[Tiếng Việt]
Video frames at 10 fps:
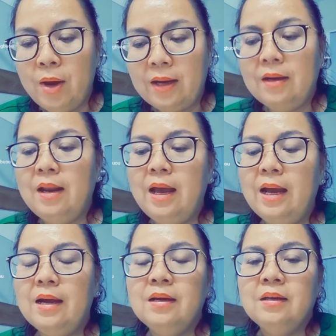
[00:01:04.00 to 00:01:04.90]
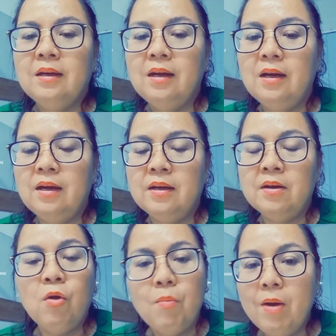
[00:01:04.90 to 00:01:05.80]
hoặc là à,
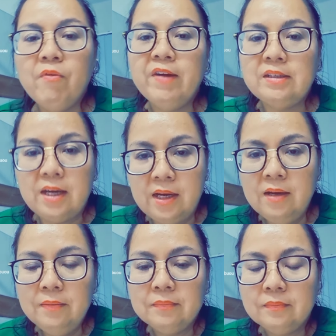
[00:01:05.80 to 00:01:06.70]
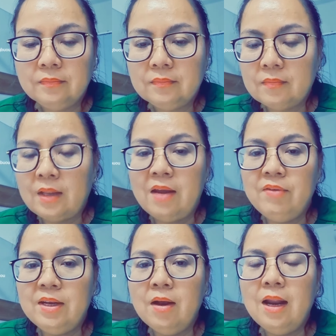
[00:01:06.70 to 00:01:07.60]
nó cũng không phát triển tại
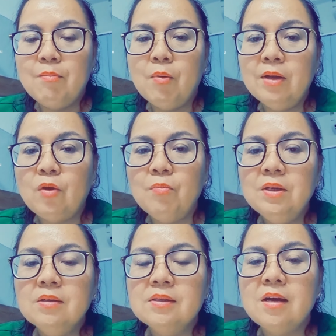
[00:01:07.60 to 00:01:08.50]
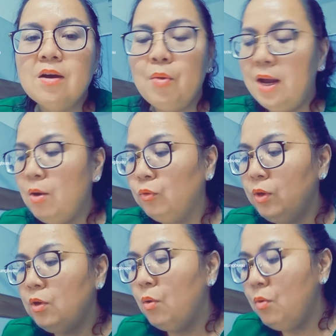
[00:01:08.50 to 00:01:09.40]
vì nó là một cái tổn thương sơ hóa của
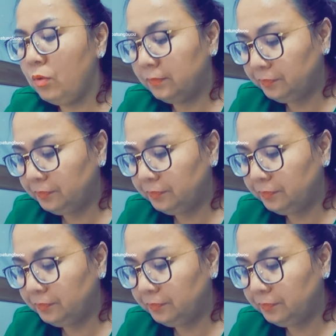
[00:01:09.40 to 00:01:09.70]
tuyến vú